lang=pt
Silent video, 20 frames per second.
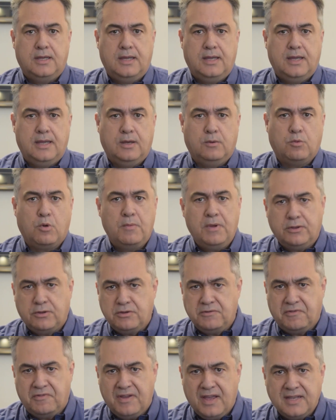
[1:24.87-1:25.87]
É o é momento
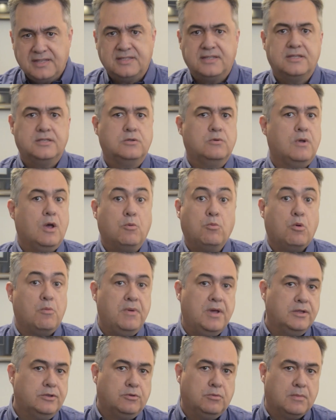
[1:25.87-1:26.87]
de festas, não é o
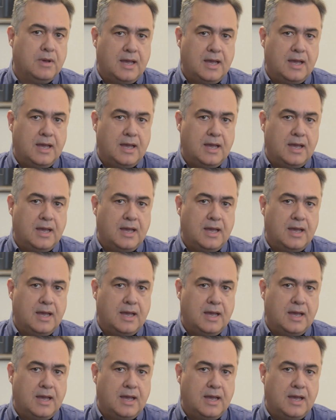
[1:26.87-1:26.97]
momento